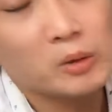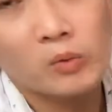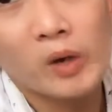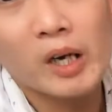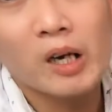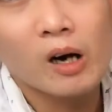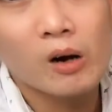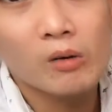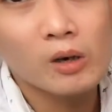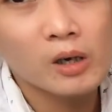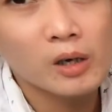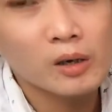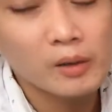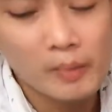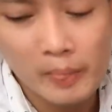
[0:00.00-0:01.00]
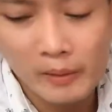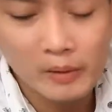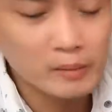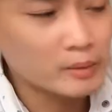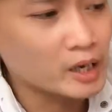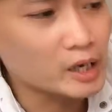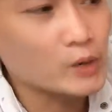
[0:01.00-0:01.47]
rồi mình phát lỗ nó
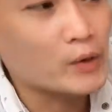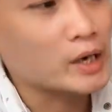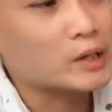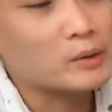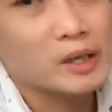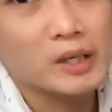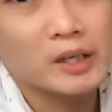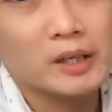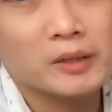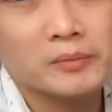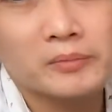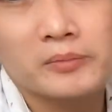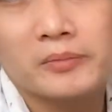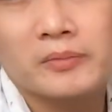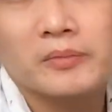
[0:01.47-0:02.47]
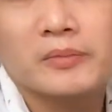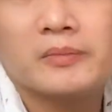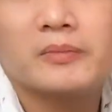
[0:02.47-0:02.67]
rồi mình để quạt cho đây nha